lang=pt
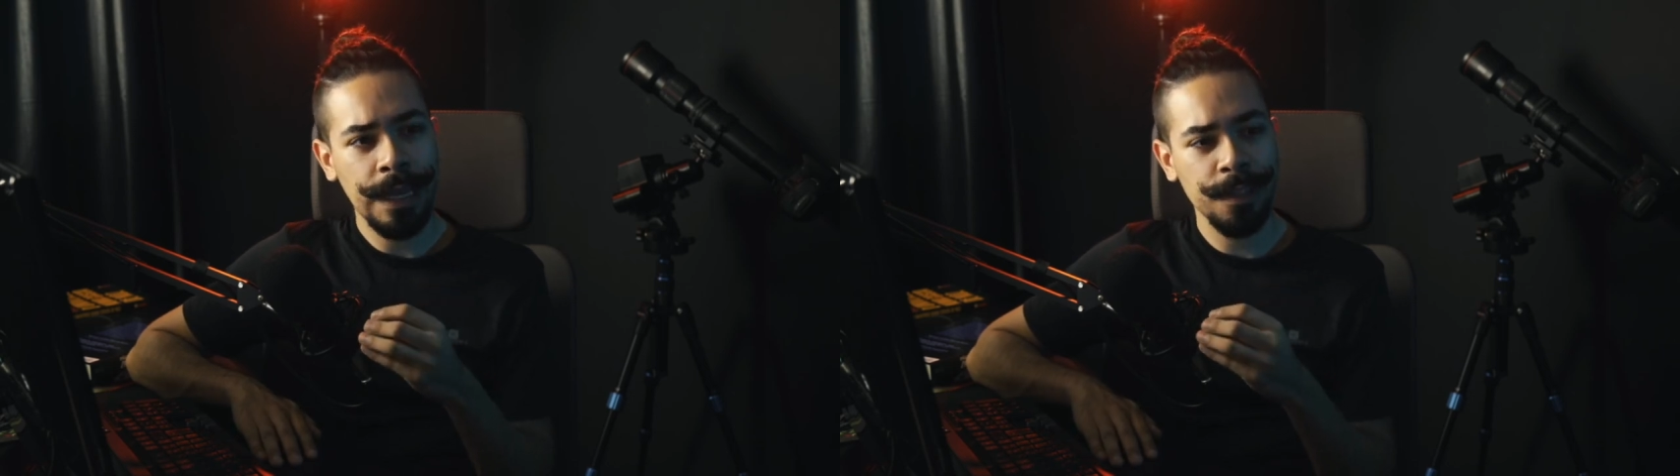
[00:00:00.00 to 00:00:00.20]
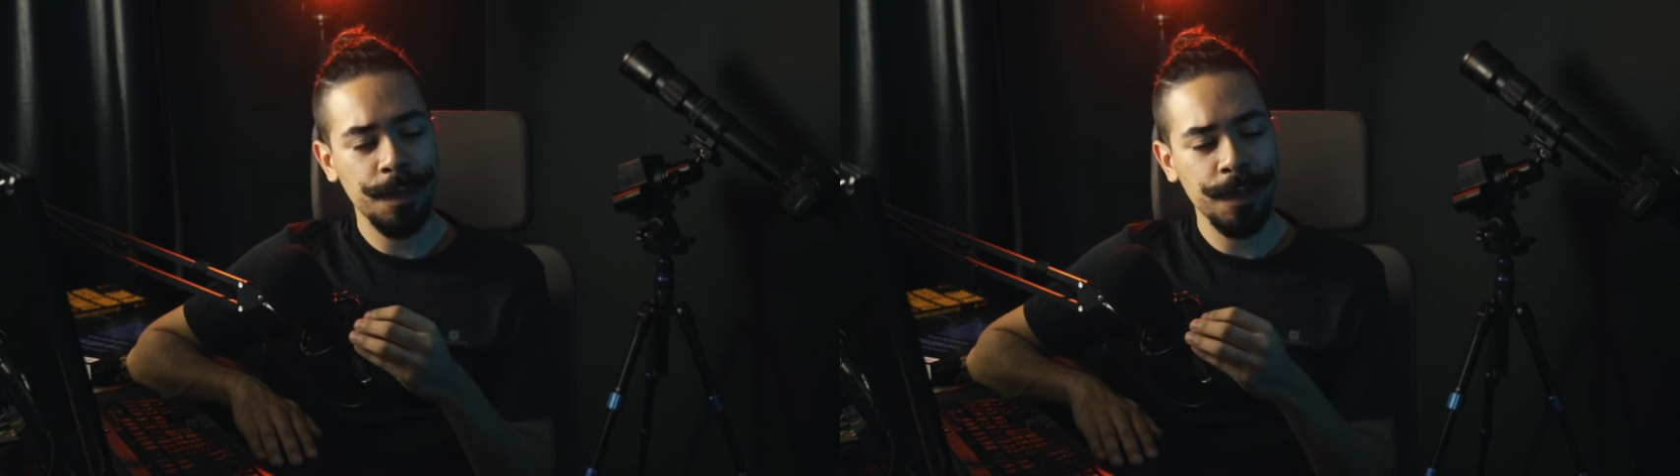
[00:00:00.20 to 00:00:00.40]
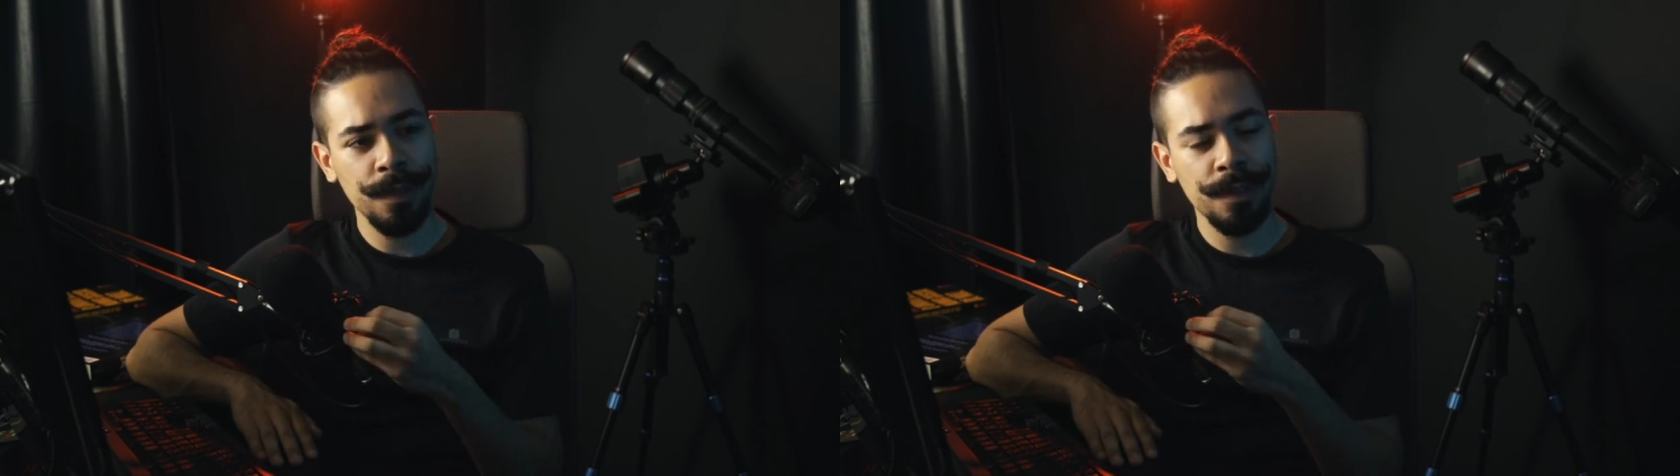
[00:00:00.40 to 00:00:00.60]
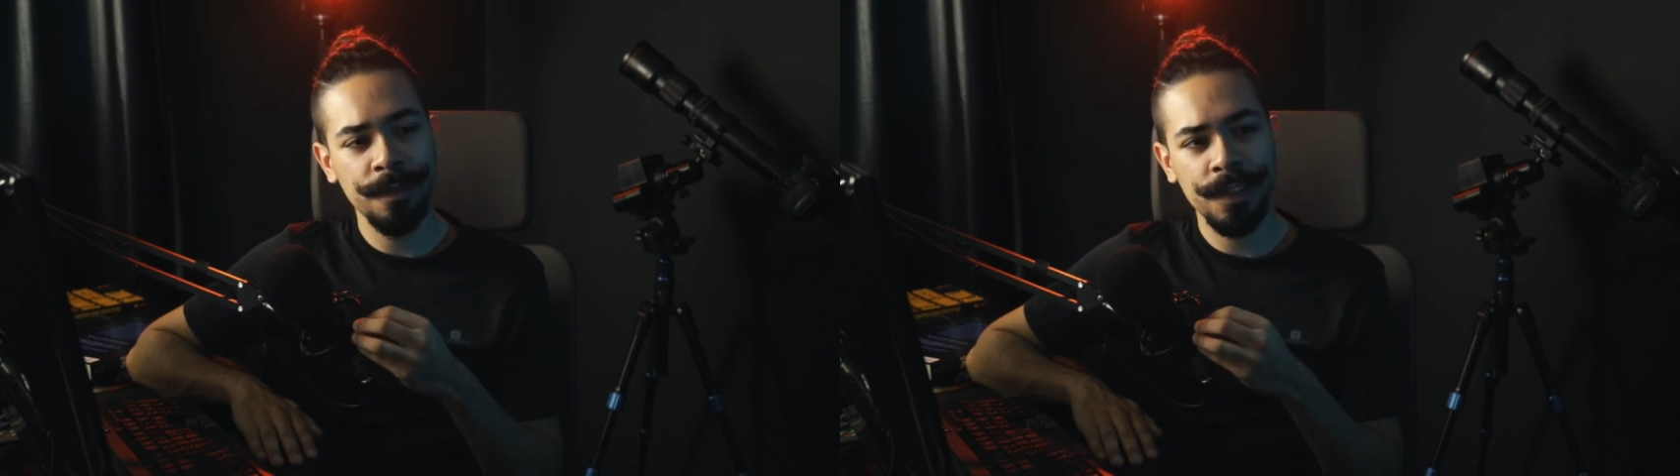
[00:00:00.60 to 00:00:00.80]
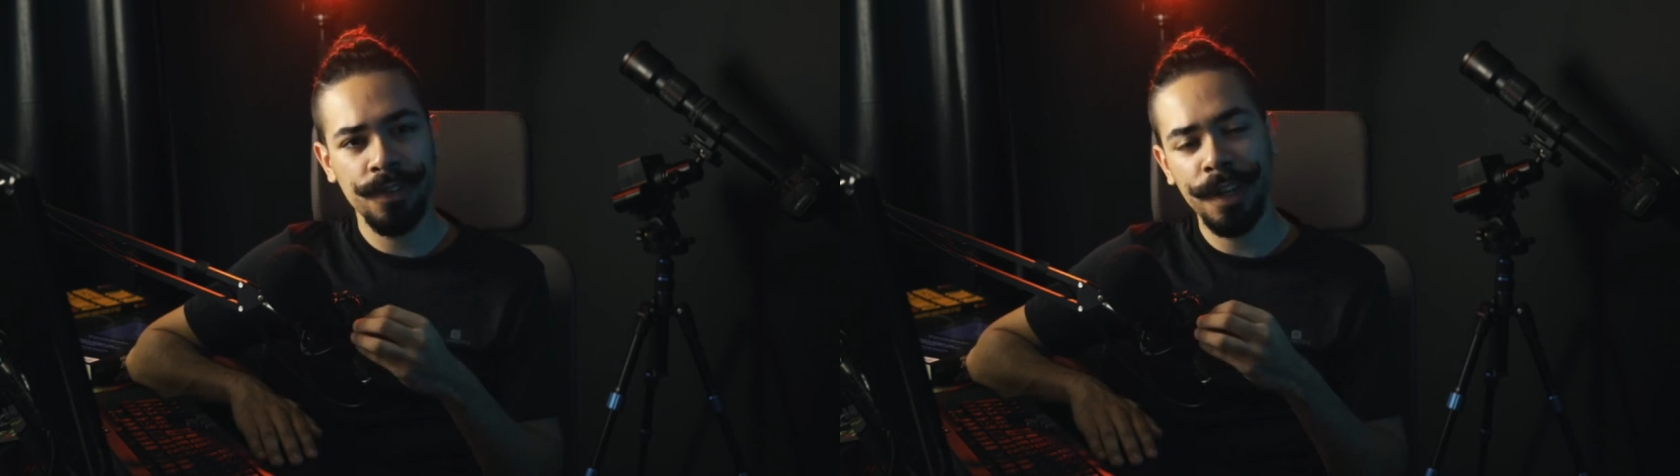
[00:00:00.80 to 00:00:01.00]
as pessoas
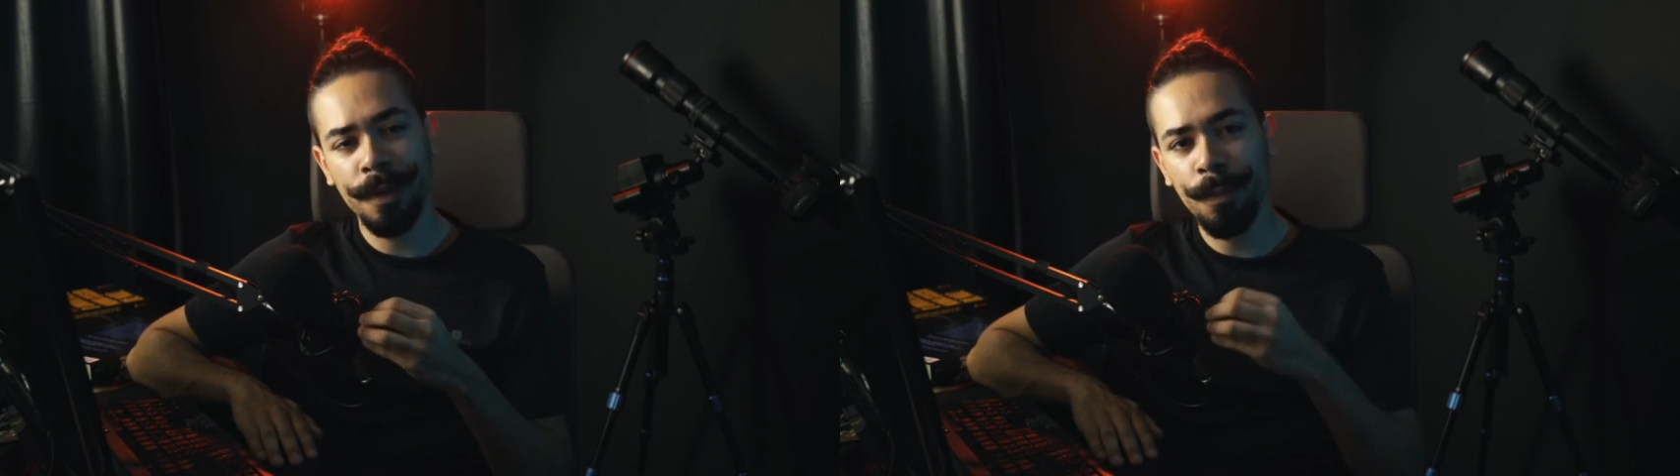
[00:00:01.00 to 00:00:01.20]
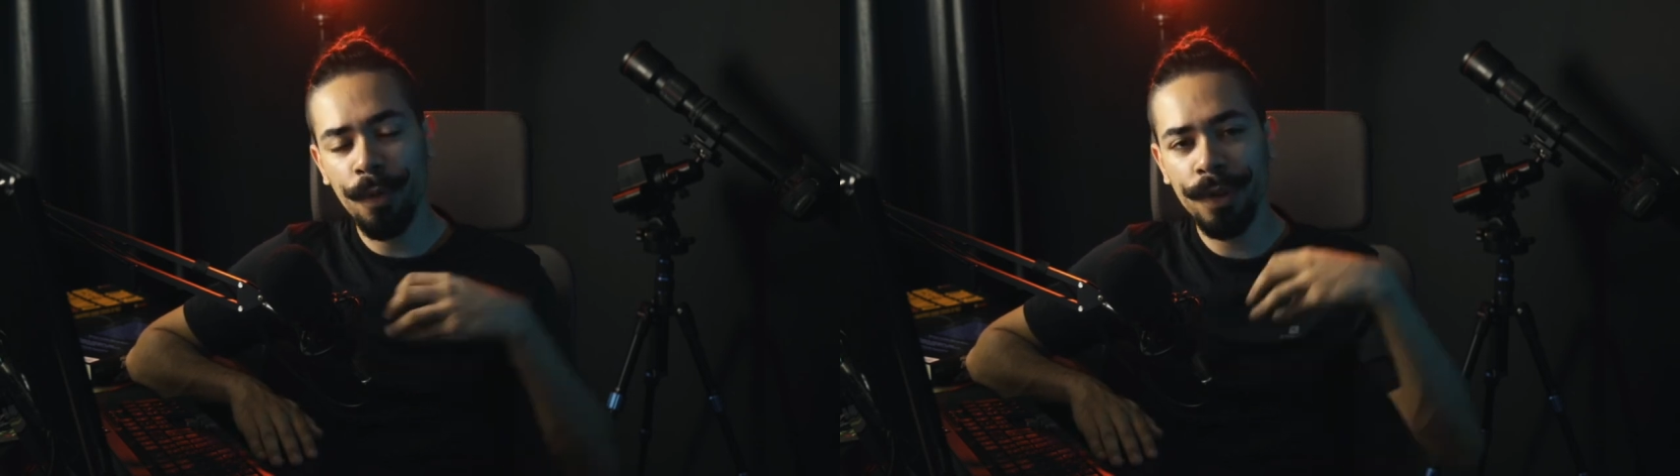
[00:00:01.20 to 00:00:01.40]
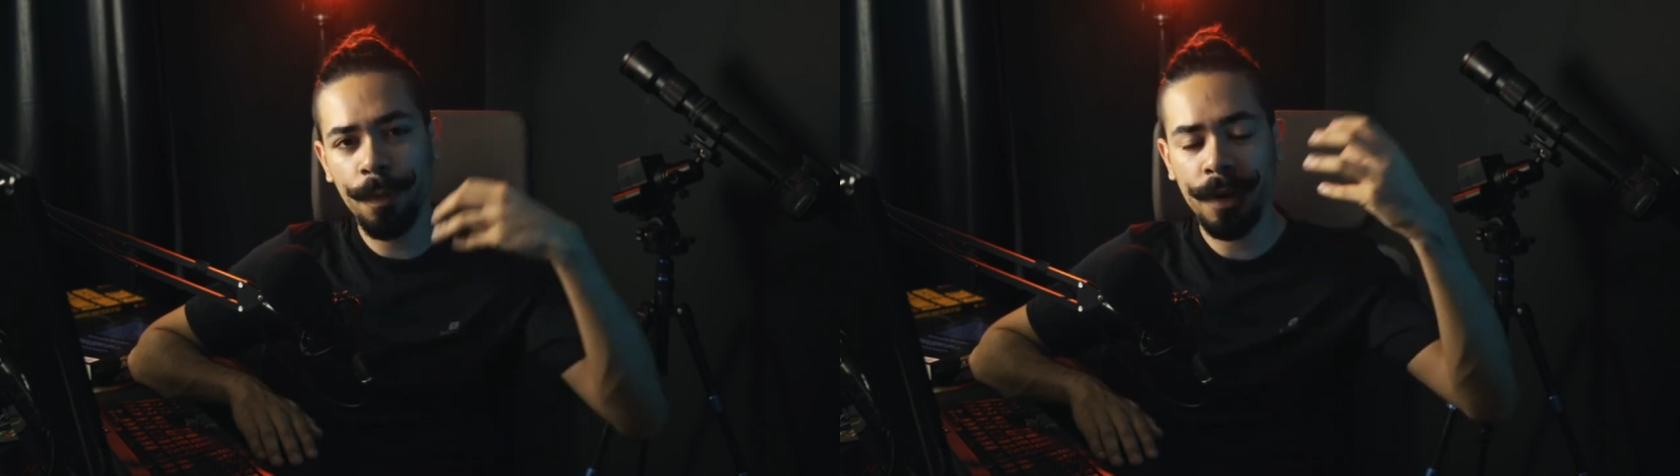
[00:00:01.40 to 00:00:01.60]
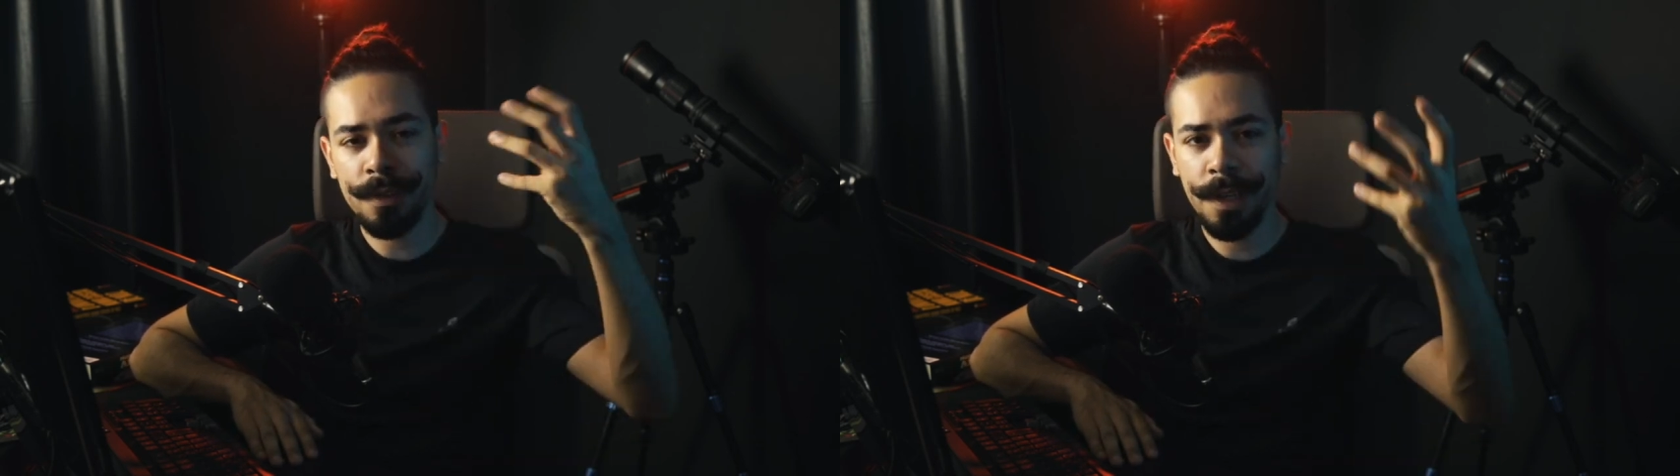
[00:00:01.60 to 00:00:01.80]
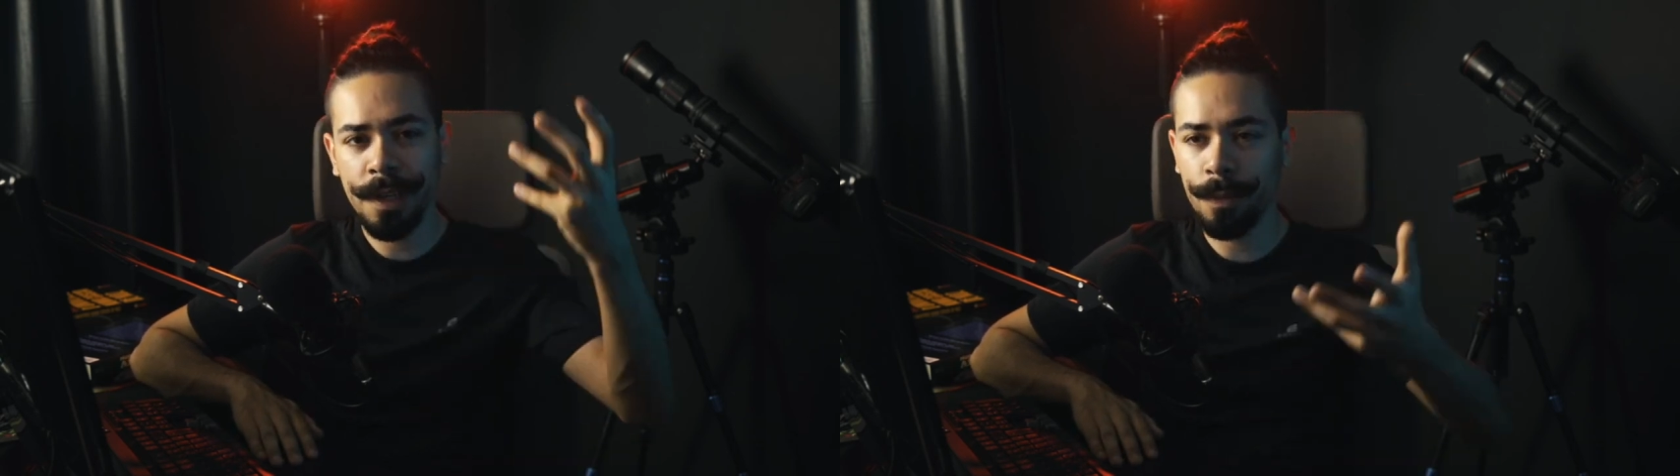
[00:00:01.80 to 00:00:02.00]
investirem muito, por
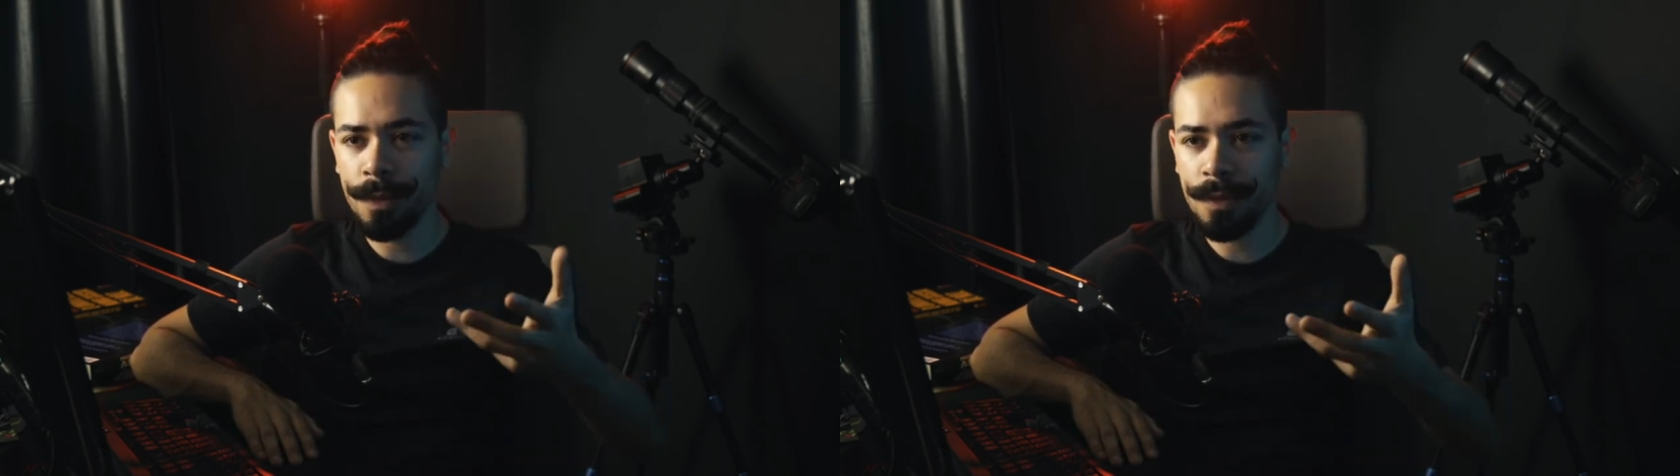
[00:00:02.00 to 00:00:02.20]
exemplo,